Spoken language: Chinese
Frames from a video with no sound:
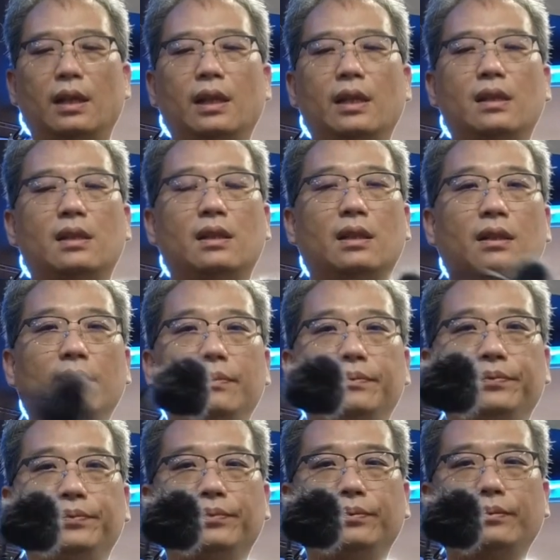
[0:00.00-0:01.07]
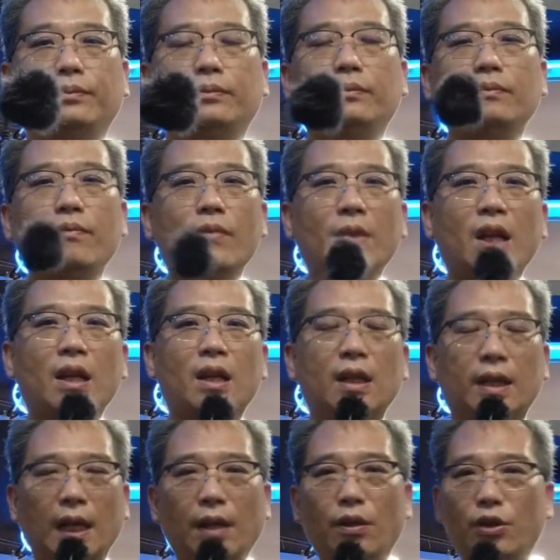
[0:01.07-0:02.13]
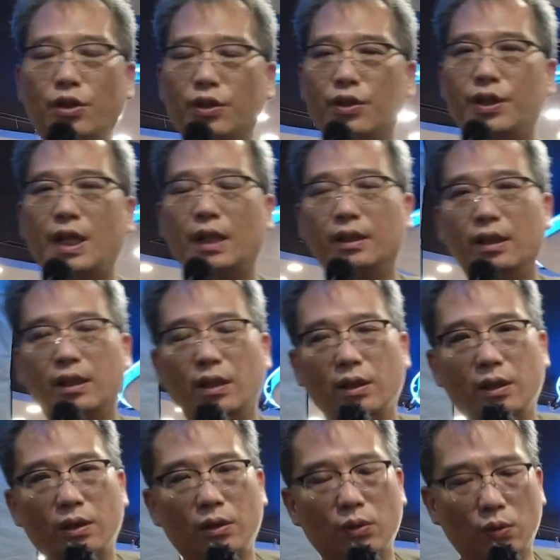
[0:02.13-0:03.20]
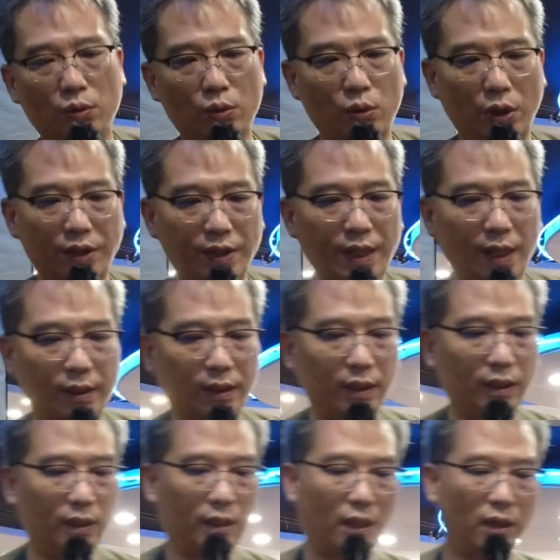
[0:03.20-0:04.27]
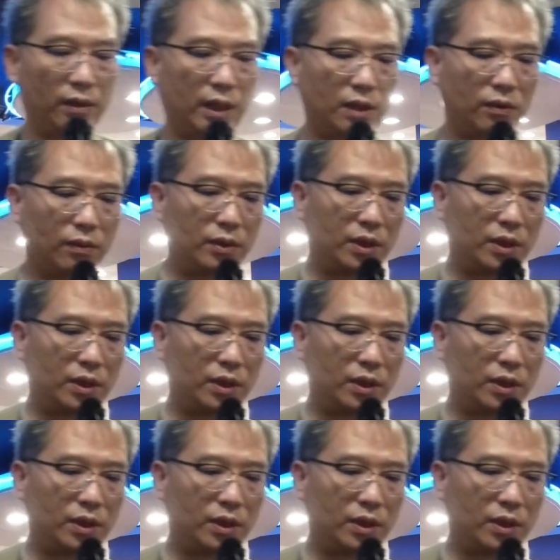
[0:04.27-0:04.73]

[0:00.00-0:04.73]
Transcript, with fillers: 它可以折，它有指向的跟全向的，好，两